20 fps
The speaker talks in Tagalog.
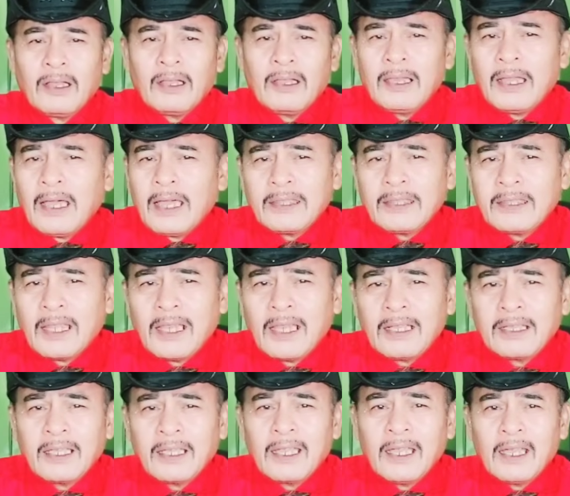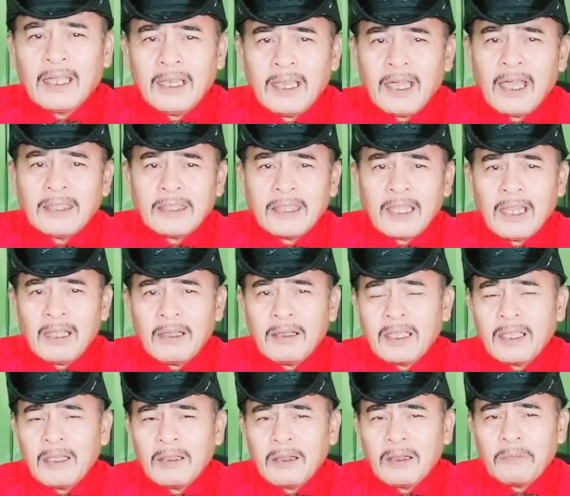Lahat na lang, lahat na lang
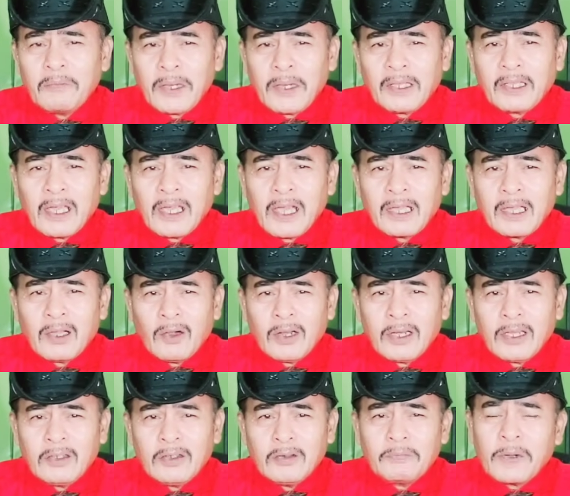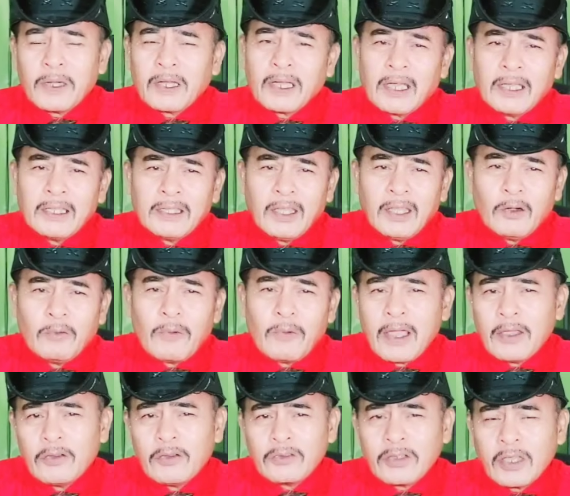ayan ang pinaggagawa ninyo pagka hindi
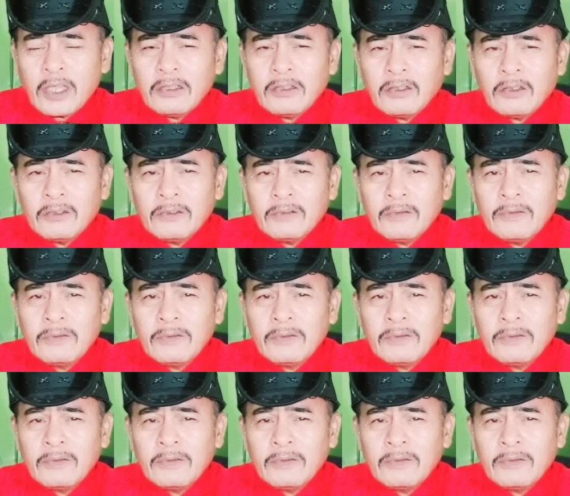umayon sa inyo.